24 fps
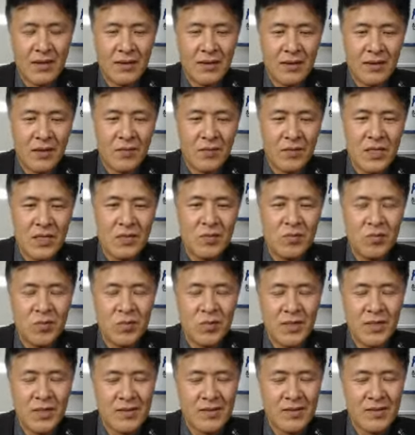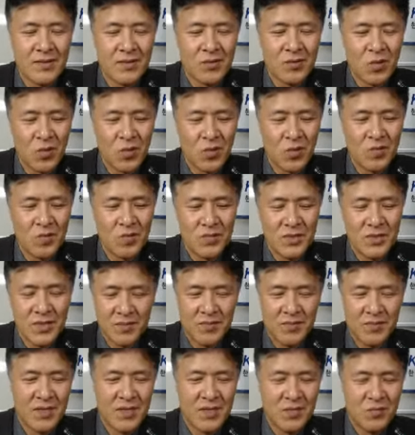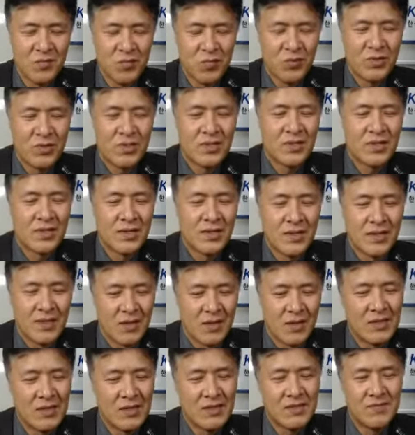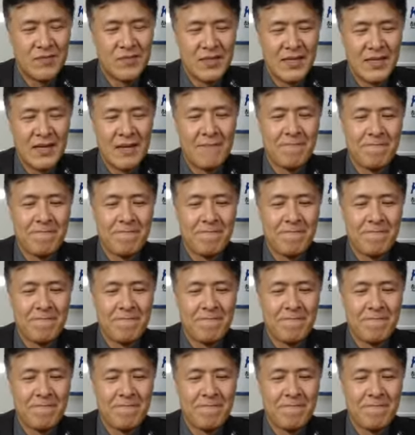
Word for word: 그럼 이 부분에 대해서 조금 쉽게 풀이를 갖다 해봤습니다.